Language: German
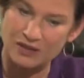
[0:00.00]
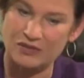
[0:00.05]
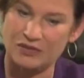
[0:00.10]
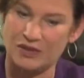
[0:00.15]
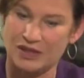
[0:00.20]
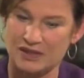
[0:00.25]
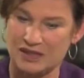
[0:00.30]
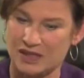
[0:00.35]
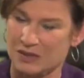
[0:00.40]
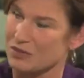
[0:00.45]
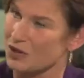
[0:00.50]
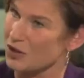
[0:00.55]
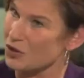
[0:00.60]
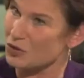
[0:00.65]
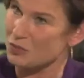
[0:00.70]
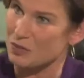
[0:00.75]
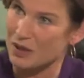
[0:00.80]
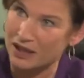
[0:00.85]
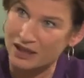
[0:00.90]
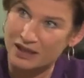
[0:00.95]
weil es gibt ja auch
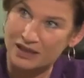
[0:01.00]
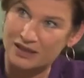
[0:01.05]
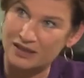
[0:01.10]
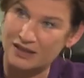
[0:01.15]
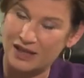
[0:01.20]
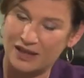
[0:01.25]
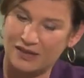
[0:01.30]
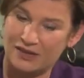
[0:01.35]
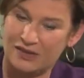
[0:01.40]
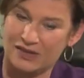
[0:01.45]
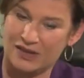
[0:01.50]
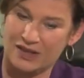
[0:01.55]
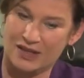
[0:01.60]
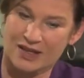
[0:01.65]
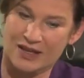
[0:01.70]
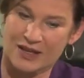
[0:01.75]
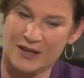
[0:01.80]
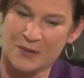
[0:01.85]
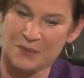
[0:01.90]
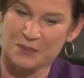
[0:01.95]
sperrige Texte,
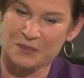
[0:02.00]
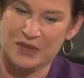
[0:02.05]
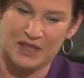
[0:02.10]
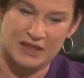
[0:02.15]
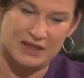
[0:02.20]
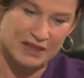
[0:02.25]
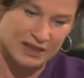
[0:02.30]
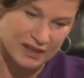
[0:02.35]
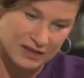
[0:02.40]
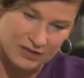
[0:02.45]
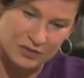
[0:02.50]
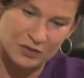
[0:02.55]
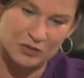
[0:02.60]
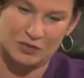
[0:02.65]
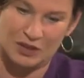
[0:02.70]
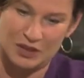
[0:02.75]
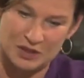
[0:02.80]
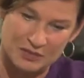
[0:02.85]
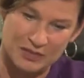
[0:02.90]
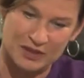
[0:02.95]
die dann so
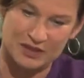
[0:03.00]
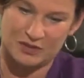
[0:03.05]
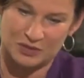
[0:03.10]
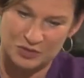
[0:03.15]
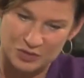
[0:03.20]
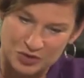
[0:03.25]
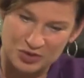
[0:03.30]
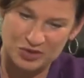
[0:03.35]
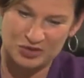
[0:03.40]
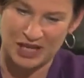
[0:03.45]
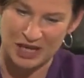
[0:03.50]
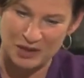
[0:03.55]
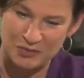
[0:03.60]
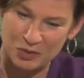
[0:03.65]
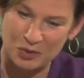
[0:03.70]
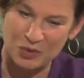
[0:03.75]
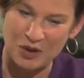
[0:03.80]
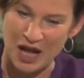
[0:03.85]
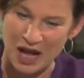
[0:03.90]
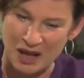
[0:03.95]
manchmal so
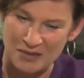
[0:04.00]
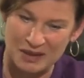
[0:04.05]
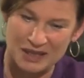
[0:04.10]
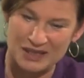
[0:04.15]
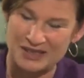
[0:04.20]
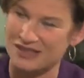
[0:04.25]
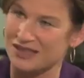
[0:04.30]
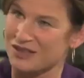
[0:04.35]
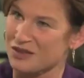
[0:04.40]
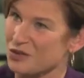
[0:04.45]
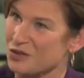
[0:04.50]
Steinbrucharbeit sind, so